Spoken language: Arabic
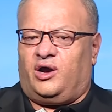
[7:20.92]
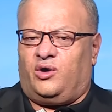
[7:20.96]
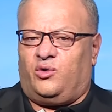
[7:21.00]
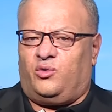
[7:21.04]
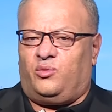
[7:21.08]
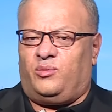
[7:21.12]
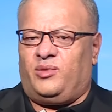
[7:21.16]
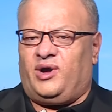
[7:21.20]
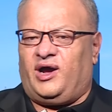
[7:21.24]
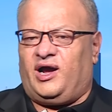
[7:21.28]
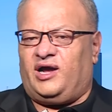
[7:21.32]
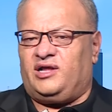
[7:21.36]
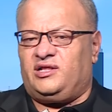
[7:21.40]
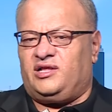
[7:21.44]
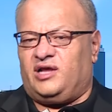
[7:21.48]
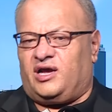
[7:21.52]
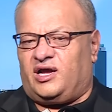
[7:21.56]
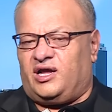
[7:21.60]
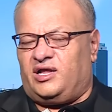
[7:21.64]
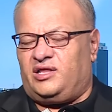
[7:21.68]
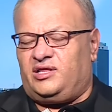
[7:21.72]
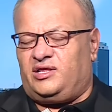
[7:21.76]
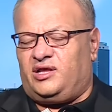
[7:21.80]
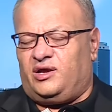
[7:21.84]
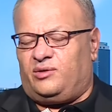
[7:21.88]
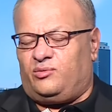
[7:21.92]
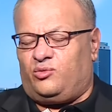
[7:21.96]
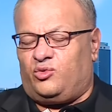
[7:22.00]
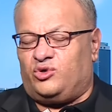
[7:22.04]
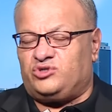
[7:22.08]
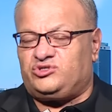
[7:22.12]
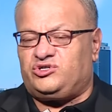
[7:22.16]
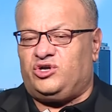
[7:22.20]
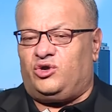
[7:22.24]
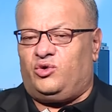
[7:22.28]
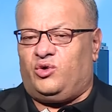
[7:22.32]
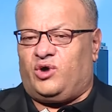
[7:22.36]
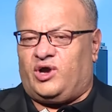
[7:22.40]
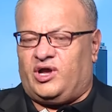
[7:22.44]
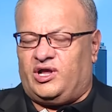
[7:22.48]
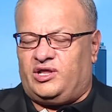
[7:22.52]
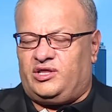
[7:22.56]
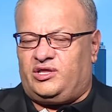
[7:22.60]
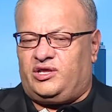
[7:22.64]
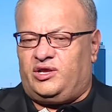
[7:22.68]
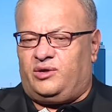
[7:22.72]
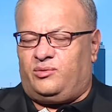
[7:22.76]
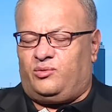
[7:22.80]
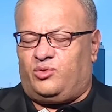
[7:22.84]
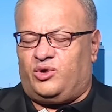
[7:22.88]
أو ما حدا قدم
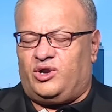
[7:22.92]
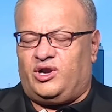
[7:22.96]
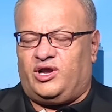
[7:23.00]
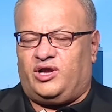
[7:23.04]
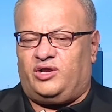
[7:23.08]
وسيقدم